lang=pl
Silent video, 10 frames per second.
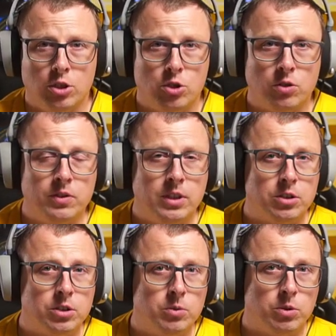co
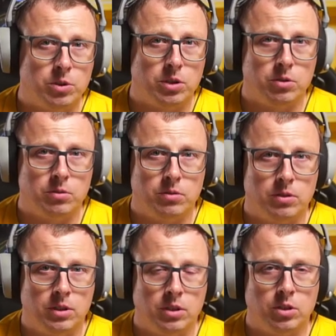wydarzyło się,
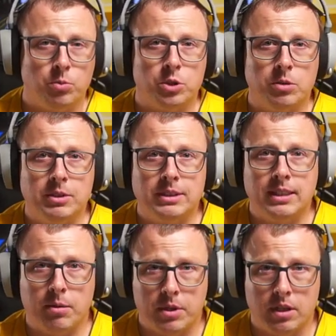co możemy
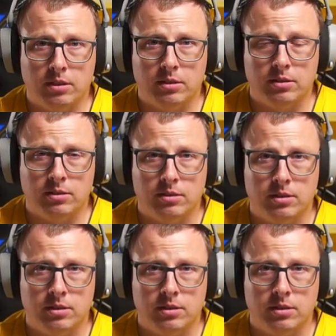zabrać,